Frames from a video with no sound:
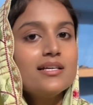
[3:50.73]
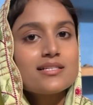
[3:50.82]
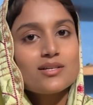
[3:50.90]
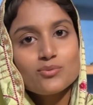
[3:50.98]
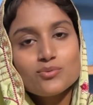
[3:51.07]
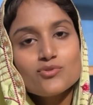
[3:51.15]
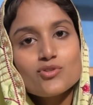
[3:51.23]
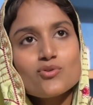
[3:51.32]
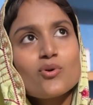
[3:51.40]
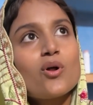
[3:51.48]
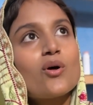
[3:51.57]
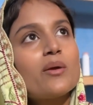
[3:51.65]
सुकून से
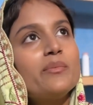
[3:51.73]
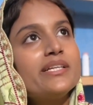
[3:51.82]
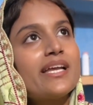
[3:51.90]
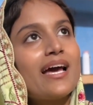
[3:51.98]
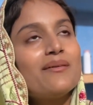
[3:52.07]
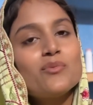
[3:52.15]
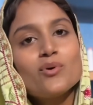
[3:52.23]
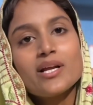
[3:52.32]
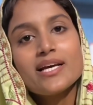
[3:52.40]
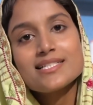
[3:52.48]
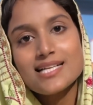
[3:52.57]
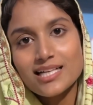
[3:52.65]
सो रहा है और अभी टाइम हो
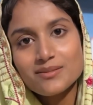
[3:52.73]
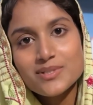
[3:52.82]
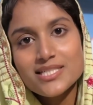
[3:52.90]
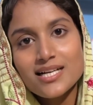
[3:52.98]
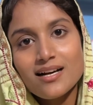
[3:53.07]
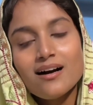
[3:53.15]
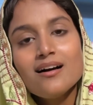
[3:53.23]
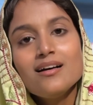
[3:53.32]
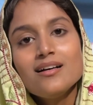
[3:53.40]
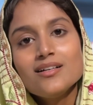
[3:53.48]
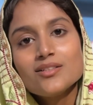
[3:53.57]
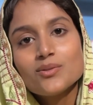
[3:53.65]
रहा है सात बजे का
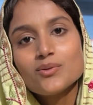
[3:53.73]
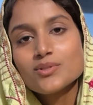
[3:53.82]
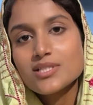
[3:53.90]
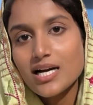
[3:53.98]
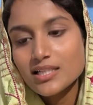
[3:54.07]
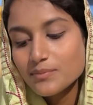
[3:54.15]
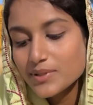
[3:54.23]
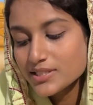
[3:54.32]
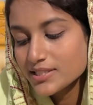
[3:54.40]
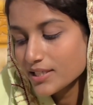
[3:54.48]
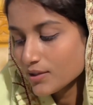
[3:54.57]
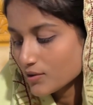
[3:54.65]
तो सात
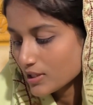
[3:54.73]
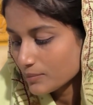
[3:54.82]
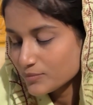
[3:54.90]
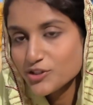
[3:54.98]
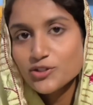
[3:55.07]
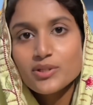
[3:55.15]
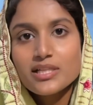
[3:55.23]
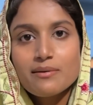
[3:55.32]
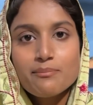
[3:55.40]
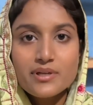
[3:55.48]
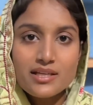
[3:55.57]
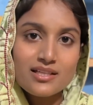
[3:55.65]
बज रहे हैं और अभी जो है ना
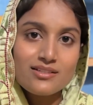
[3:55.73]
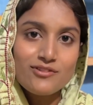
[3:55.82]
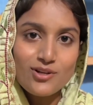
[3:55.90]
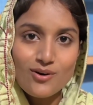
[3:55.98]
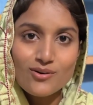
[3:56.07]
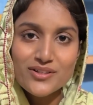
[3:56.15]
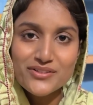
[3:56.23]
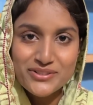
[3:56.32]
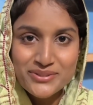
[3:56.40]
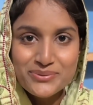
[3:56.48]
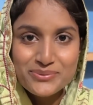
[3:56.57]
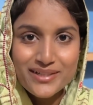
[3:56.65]
मैं ब्लॉग
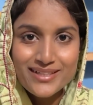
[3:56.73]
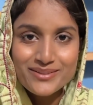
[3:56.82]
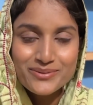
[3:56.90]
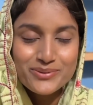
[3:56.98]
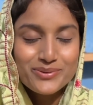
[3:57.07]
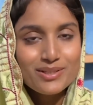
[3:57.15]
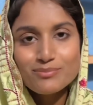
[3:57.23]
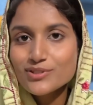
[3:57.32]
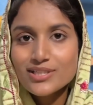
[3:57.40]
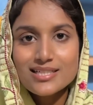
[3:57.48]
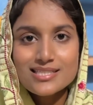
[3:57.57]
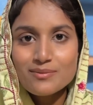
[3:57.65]
कंटिन्यू कर रही हूँ क्योंकि
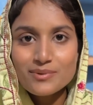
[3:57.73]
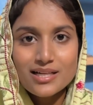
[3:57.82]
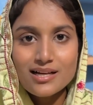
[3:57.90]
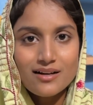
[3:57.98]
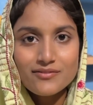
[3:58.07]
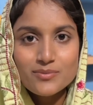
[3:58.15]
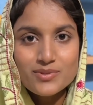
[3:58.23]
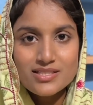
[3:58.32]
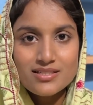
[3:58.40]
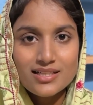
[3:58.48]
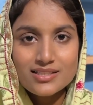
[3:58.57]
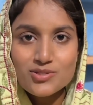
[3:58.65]
मैं ऐसा मैं ना काफ़ी
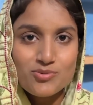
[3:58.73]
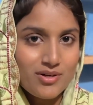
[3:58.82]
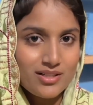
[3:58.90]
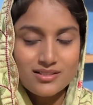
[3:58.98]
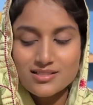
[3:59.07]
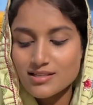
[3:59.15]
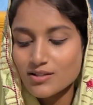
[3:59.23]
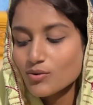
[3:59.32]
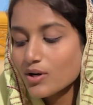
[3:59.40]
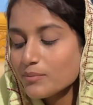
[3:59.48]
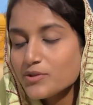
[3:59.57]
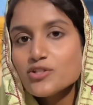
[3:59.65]
बिजी रही थी सुहान के साथ
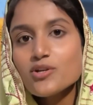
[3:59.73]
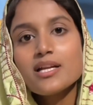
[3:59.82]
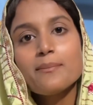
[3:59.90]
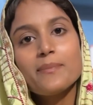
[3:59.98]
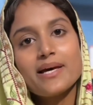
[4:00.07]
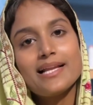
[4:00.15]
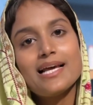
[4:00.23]
तो अभी जो है ना पहले